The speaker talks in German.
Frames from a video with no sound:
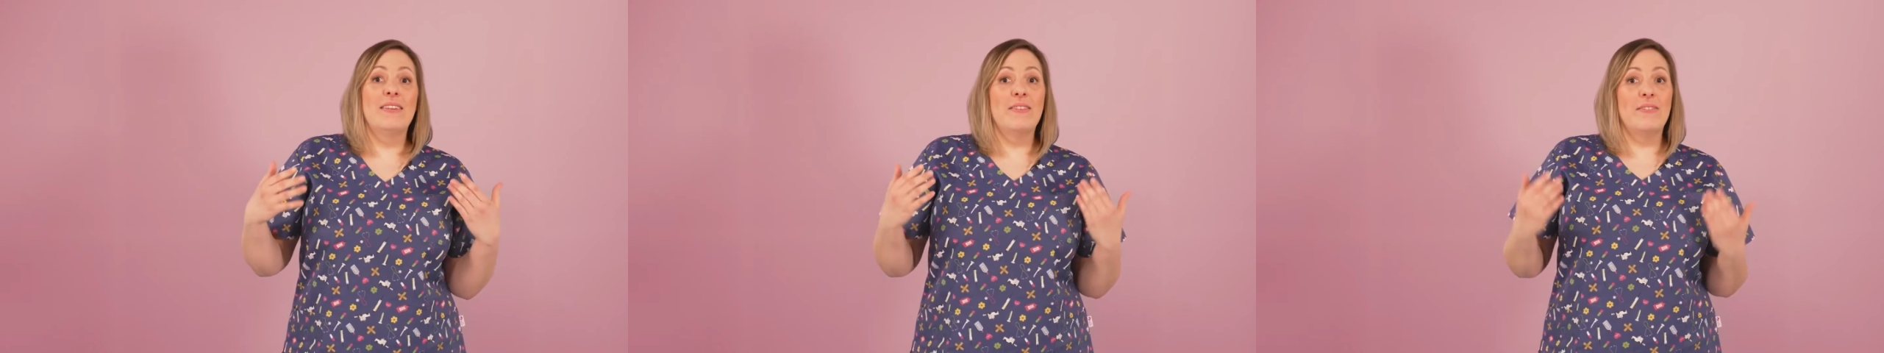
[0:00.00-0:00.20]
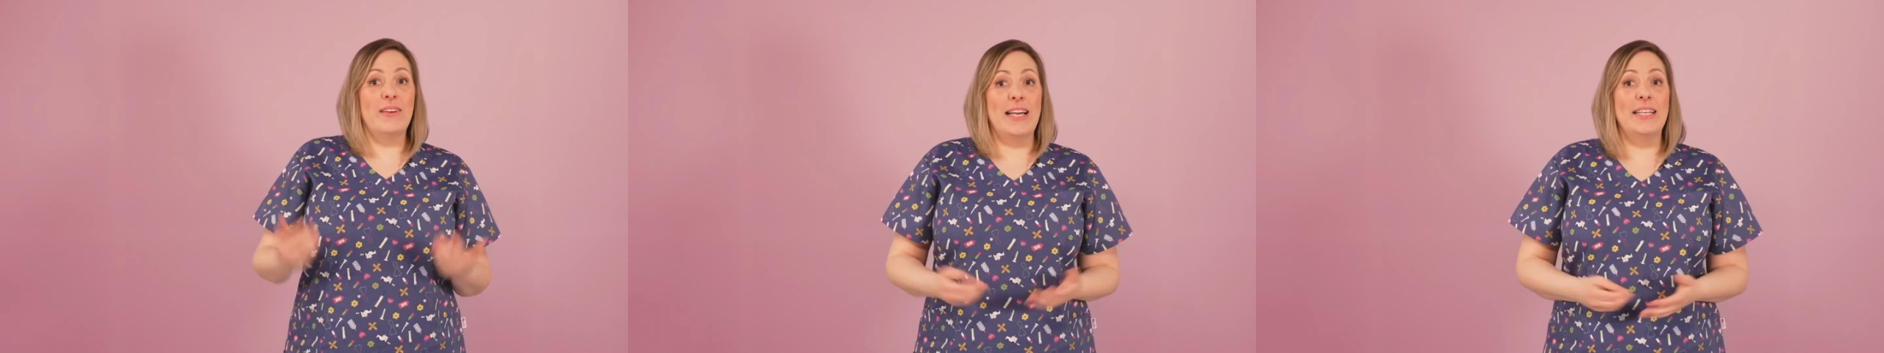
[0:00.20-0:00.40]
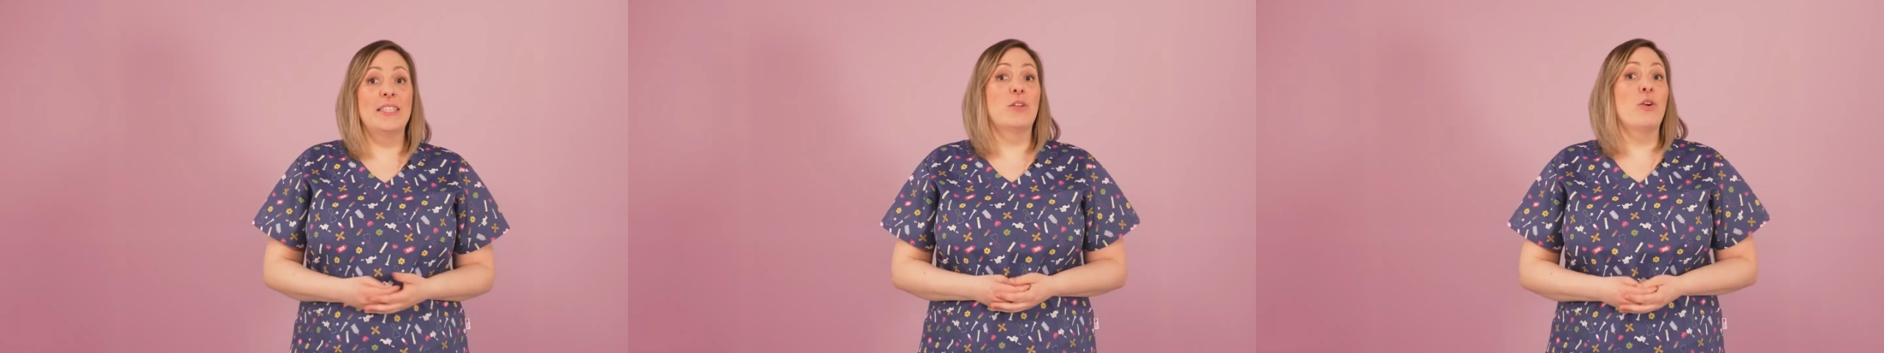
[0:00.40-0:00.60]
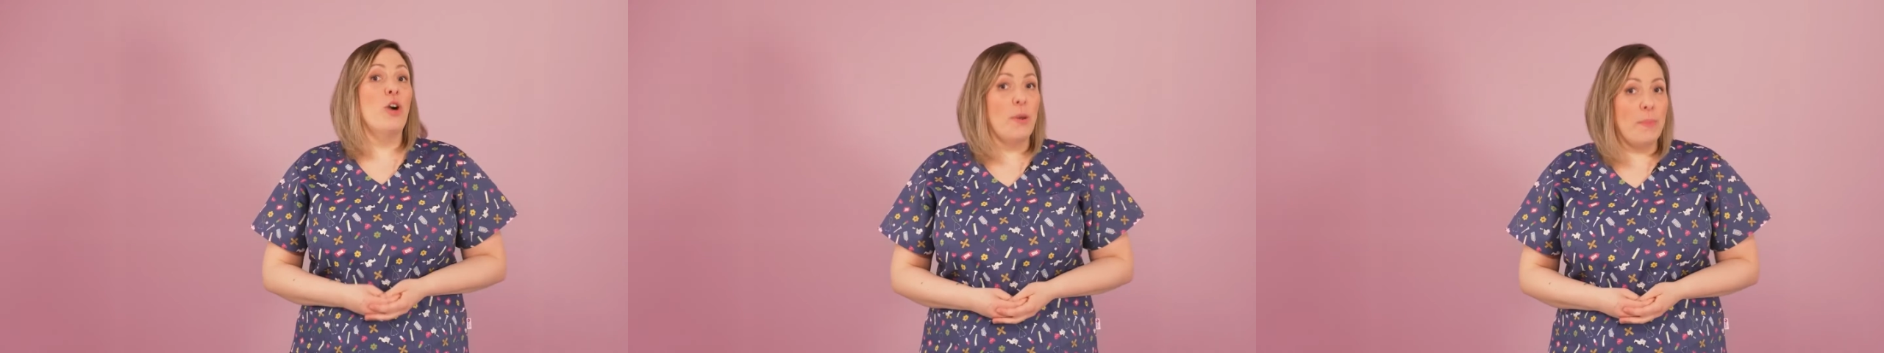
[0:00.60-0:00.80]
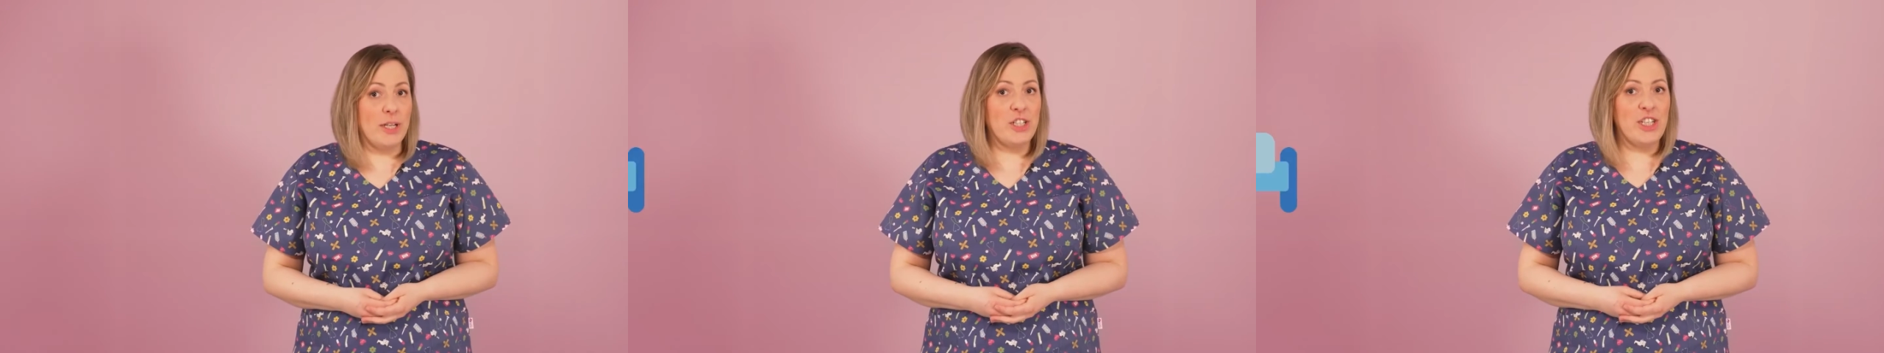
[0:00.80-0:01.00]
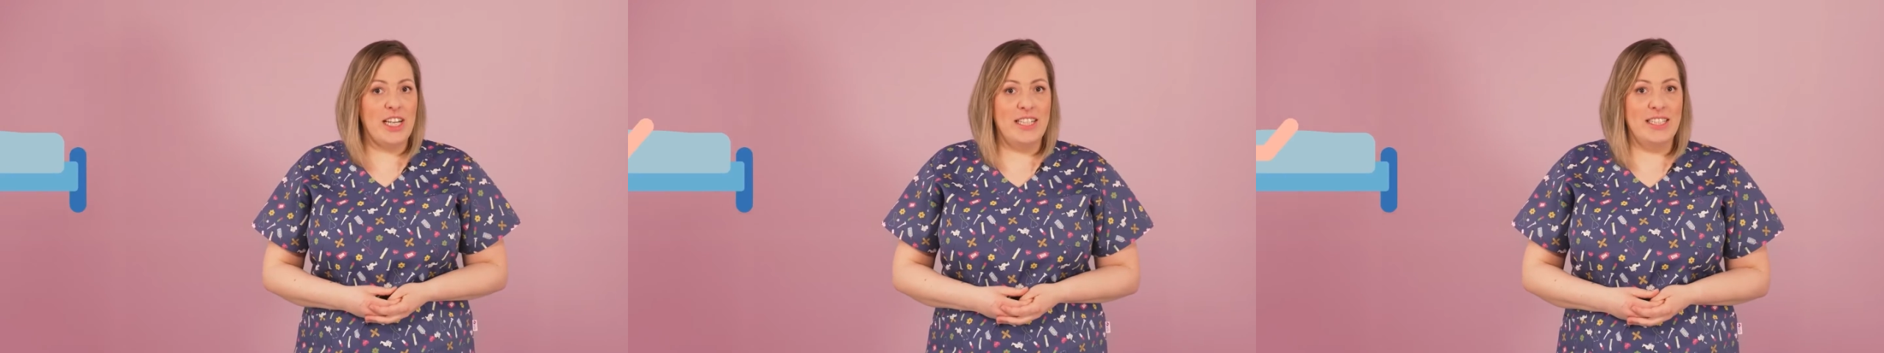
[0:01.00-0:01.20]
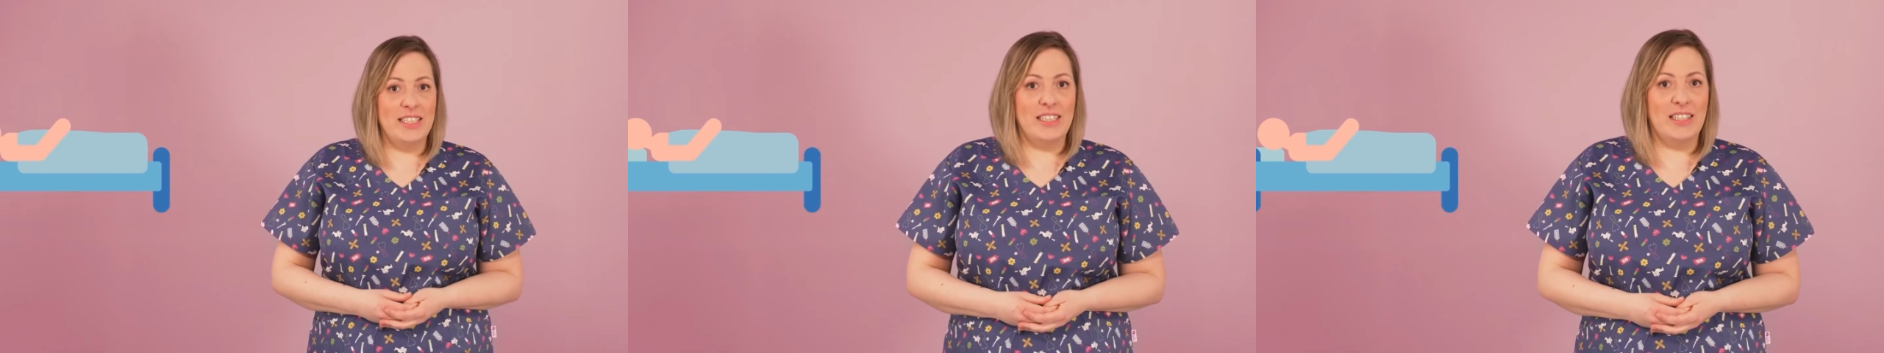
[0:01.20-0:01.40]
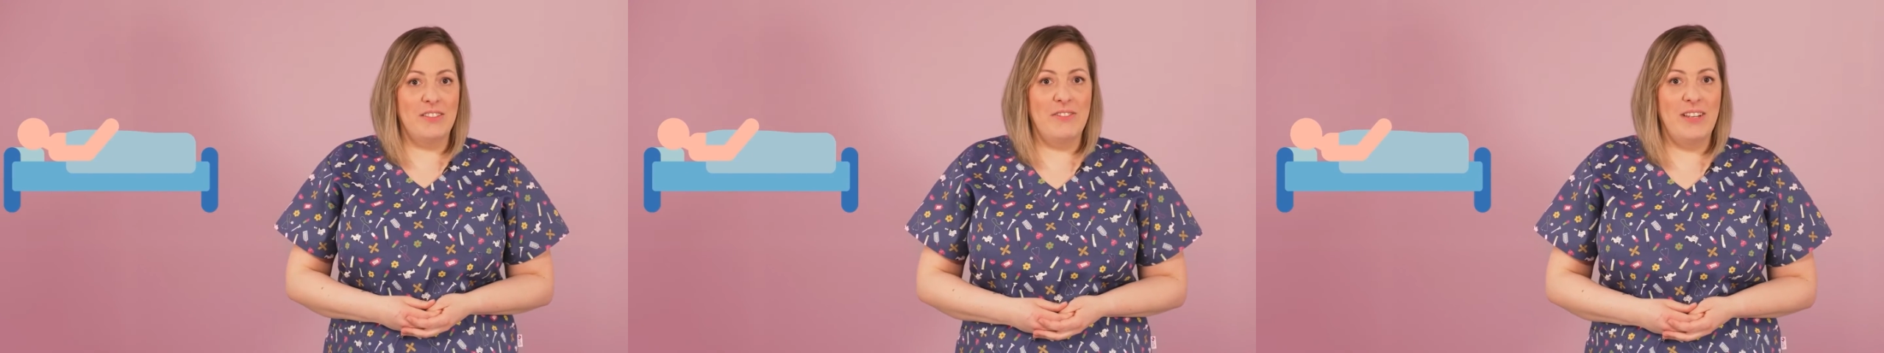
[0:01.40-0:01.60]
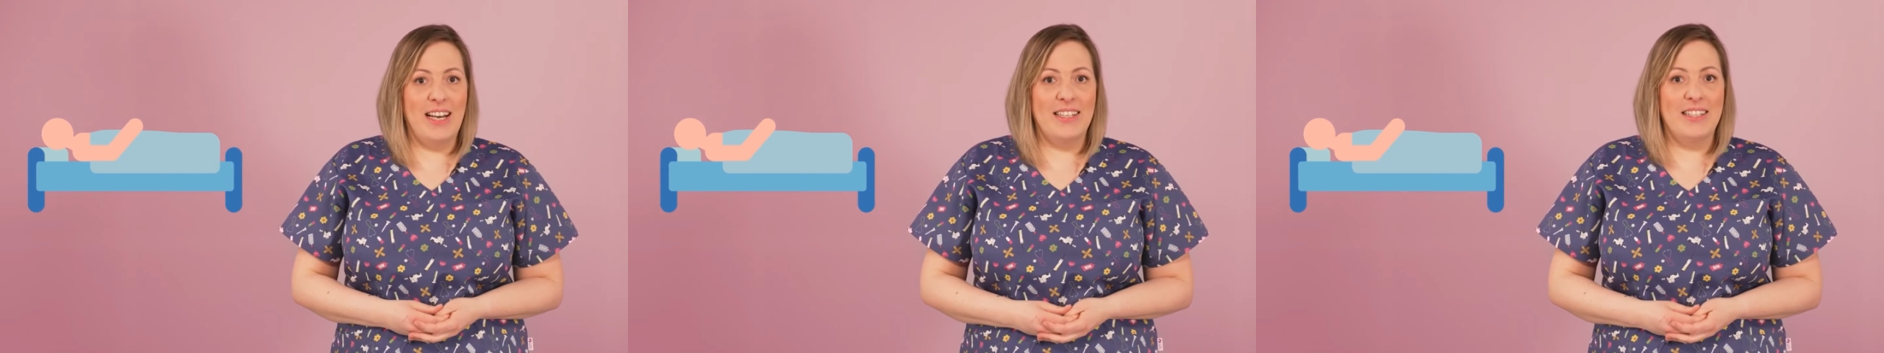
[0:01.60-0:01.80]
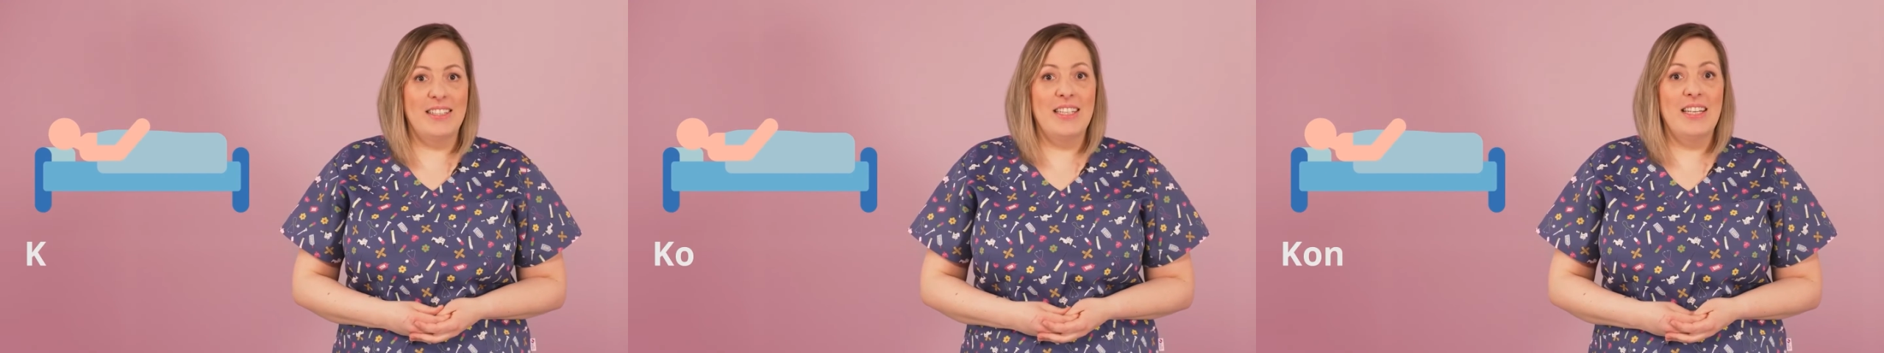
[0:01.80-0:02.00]
welche Körperstellen sind
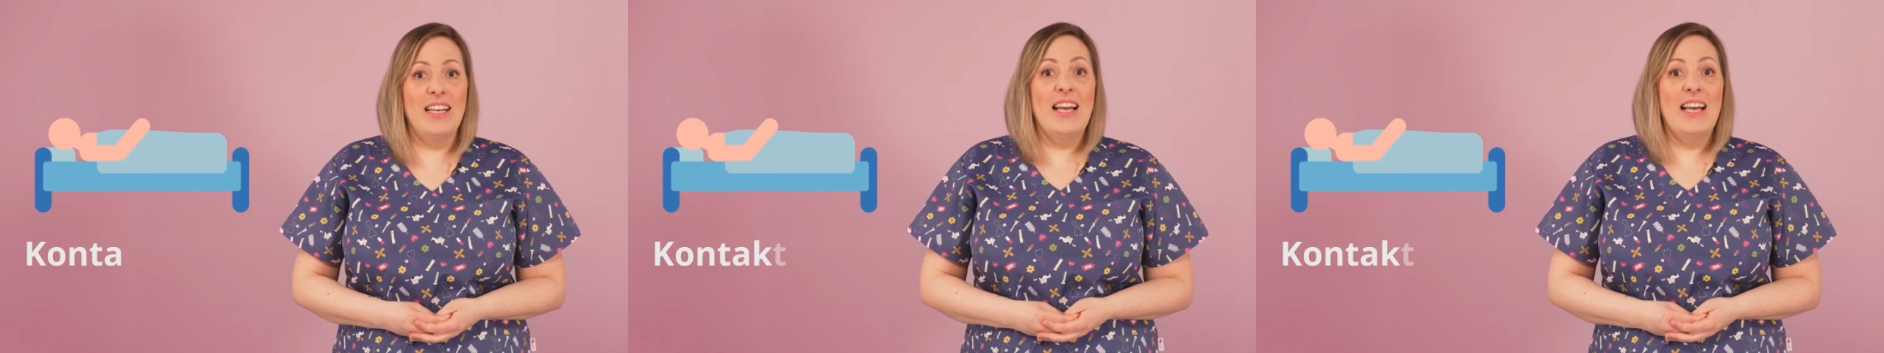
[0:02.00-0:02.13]
gefährdet?